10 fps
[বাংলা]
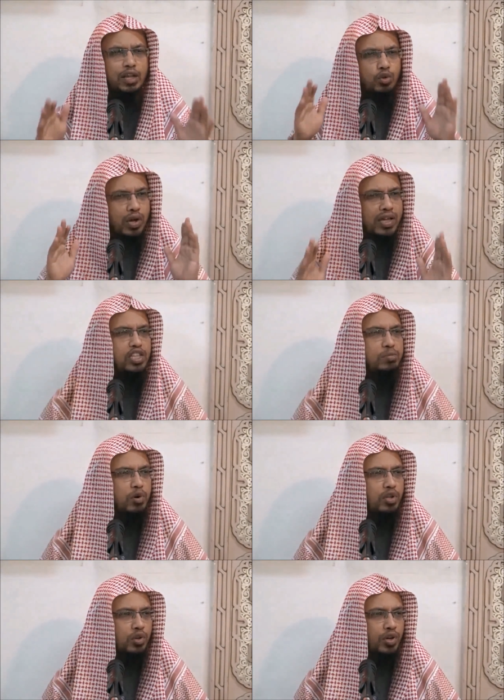এত হাদিস
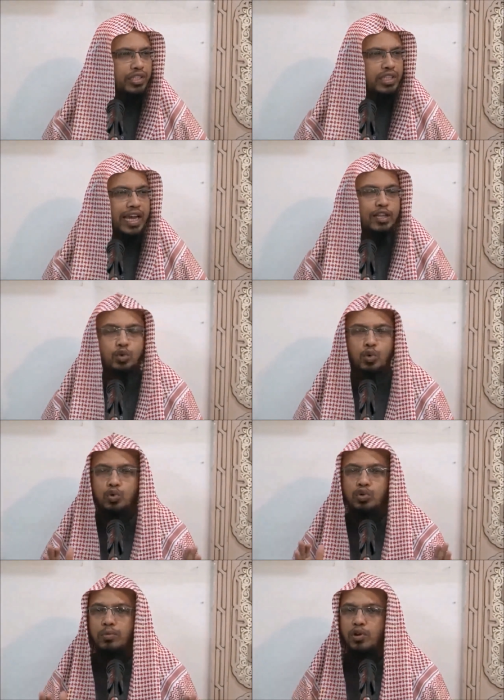বর্ণিত হয়েছে এত
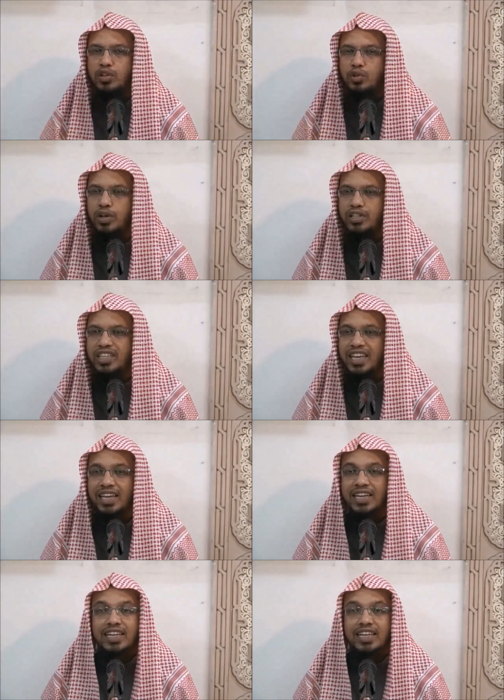গুরুত্ব বর্ণিত হয়েছে